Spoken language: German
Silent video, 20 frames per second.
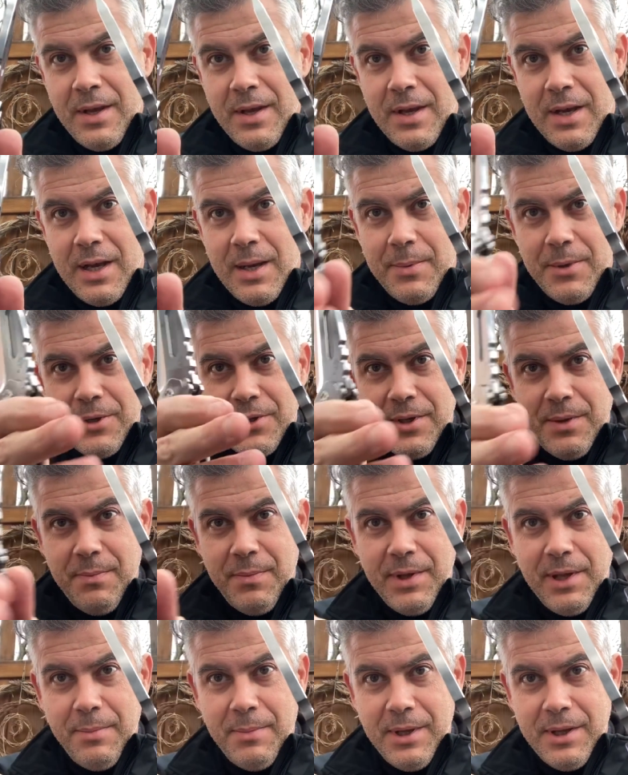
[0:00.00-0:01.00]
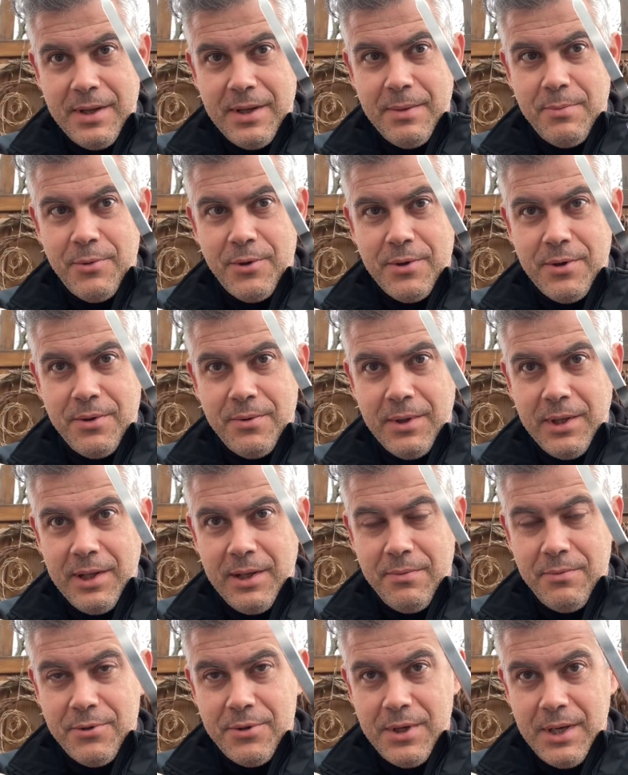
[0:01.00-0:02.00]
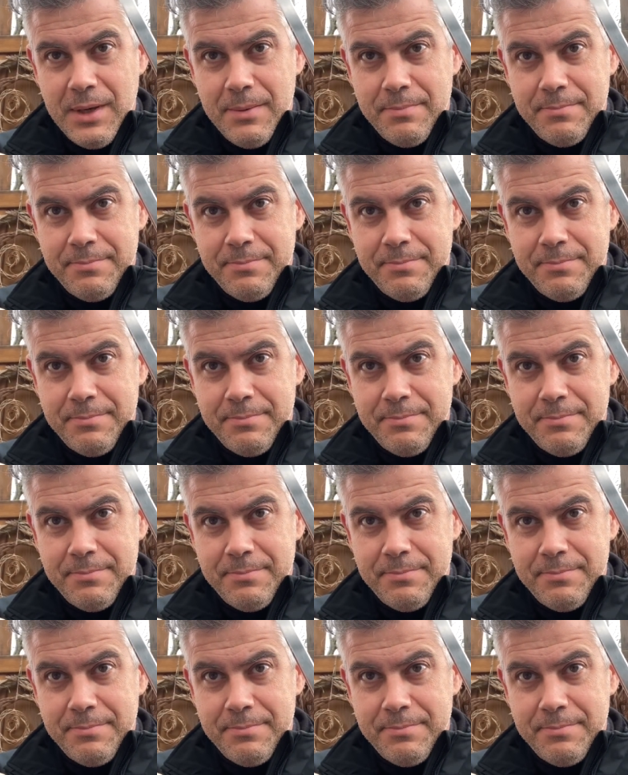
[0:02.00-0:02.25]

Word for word: aber 7 mm machen ordentlich was her.